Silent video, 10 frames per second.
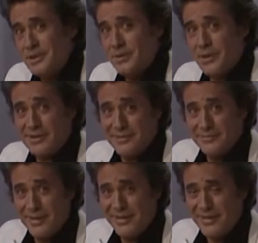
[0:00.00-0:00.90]
Bir de
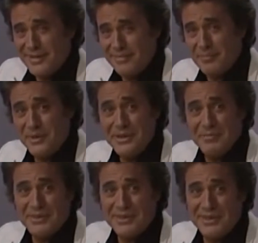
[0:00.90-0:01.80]
baktım
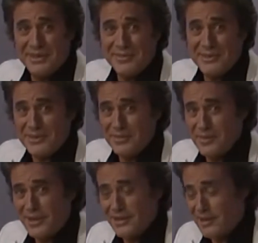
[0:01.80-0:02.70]
benim iki
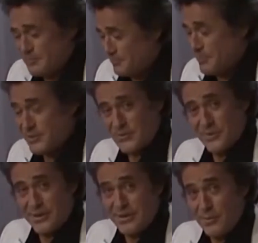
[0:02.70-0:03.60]
mislim bir adam
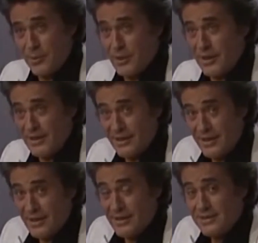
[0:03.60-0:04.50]
pazularda böyle.
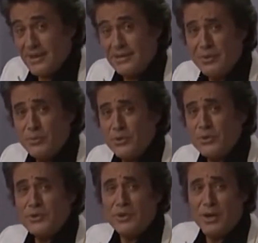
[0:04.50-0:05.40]
Zaten
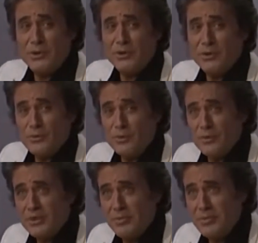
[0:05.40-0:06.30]
prodüksiyon amiri onu
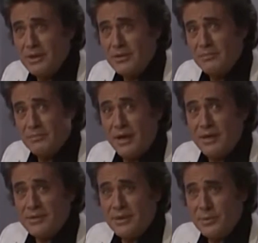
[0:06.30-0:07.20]
bulurken bir
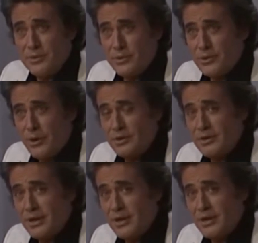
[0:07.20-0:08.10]
mağazada bulmuş.
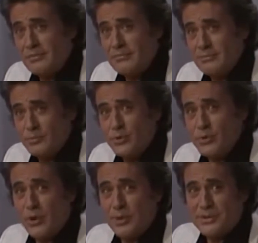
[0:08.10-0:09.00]
Dört tane
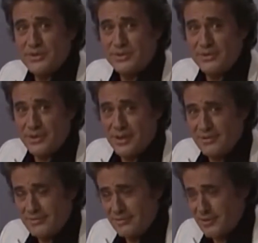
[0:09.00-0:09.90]
buzdolabı sırtında
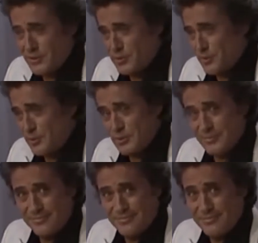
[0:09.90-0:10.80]
taşıyormuş